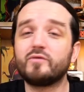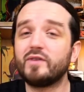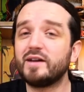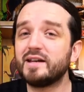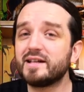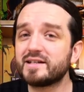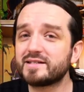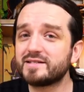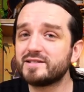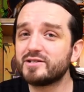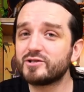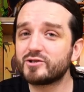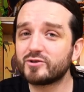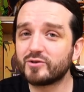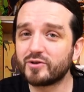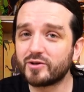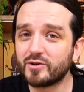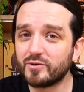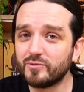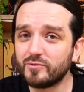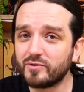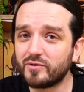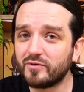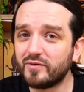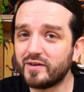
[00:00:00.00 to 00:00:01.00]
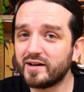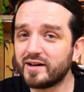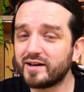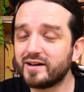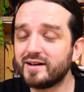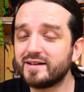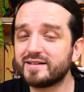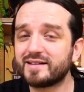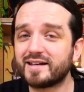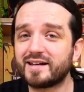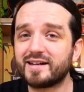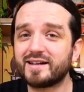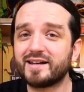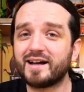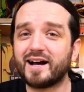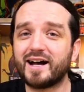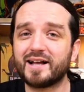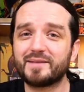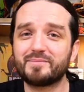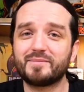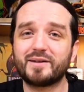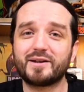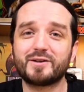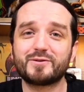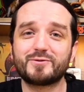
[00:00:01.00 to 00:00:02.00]
wenn das nicht schon genug wäre, dann
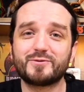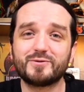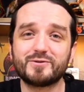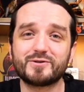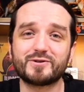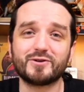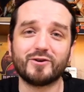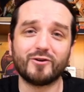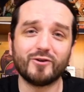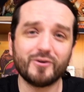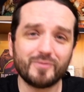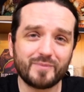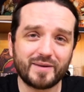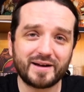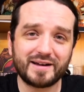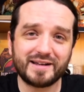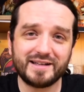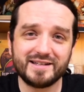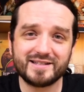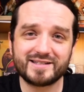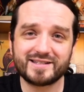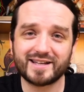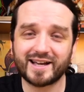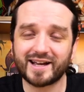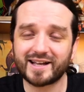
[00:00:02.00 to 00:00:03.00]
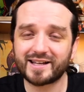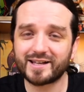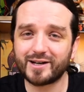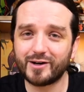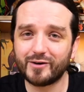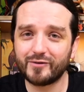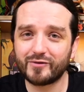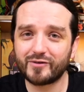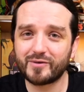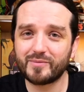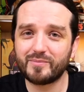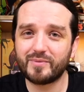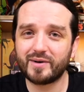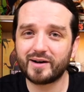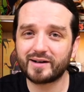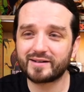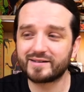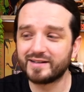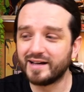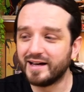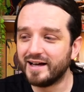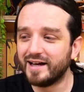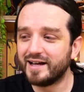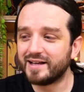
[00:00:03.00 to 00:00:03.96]
hat man natürlich nochmal ein Easter Egg draufgepackt,